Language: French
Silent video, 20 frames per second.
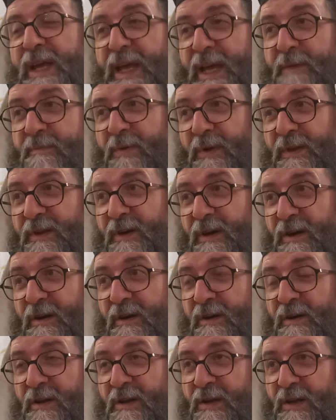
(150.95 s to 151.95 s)
Et
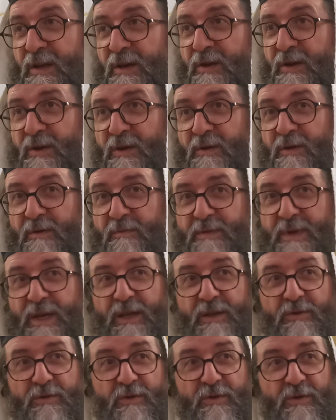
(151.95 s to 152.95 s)
pendant euh,
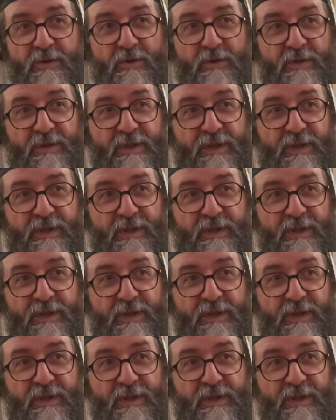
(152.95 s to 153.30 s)
bien de